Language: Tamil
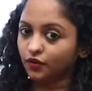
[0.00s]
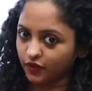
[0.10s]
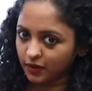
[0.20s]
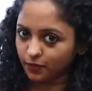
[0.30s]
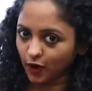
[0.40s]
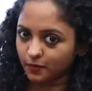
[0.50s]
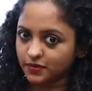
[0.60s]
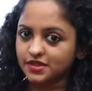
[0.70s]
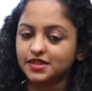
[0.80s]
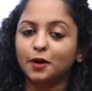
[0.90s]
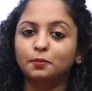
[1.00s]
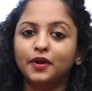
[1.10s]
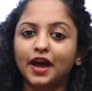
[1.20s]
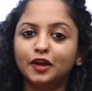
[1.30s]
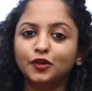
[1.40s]
வி ப்ராமிஸ் அ
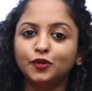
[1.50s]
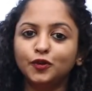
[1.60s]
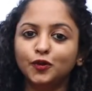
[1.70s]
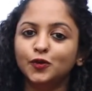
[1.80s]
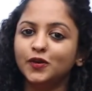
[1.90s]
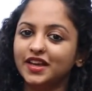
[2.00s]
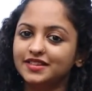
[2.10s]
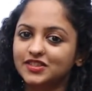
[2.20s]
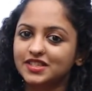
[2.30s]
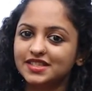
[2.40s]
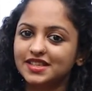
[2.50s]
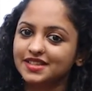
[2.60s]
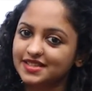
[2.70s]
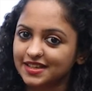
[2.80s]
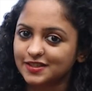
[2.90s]
பிராண்ட் நியூ யூ இன் ஜஸ்ட்
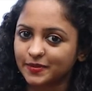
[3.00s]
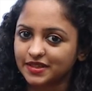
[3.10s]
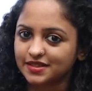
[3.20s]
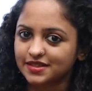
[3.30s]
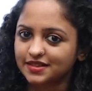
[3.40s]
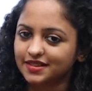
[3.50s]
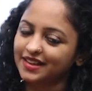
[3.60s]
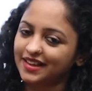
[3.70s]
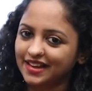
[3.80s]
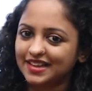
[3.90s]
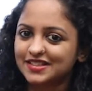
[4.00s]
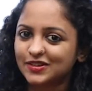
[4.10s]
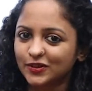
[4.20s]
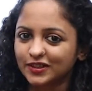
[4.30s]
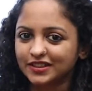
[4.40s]
சிக்ஸ் மந்த்ஸ் லெட்ஸ்
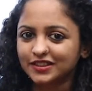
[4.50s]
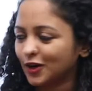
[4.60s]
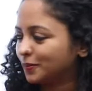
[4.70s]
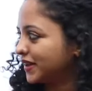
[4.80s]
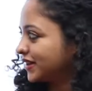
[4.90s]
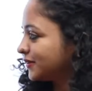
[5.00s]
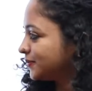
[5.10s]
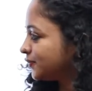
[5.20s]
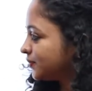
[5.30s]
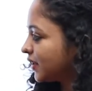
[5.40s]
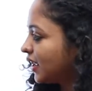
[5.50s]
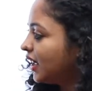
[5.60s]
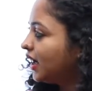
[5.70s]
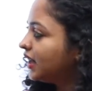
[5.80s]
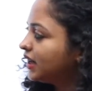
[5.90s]
கோ இன் டு த டாபிக்
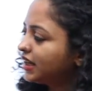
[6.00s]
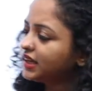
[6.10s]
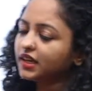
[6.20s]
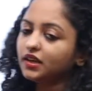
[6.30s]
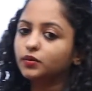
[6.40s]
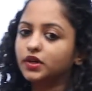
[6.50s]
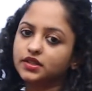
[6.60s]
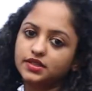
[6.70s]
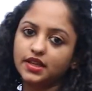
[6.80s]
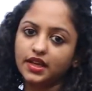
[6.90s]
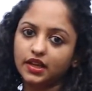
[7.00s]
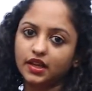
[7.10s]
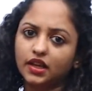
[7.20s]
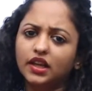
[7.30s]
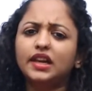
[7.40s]
லிங்கிங் வேர்ட்ஸ்னால் என்ன
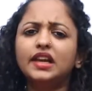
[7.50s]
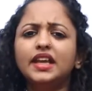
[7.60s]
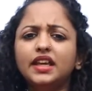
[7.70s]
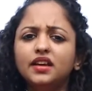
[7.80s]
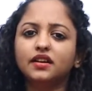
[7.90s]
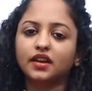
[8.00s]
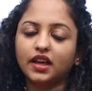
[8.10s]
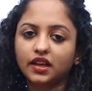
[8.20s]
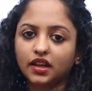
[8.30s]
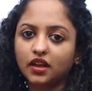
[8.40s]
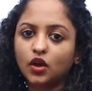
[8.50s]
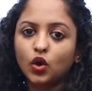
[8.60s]
லிங்க்னா என்ன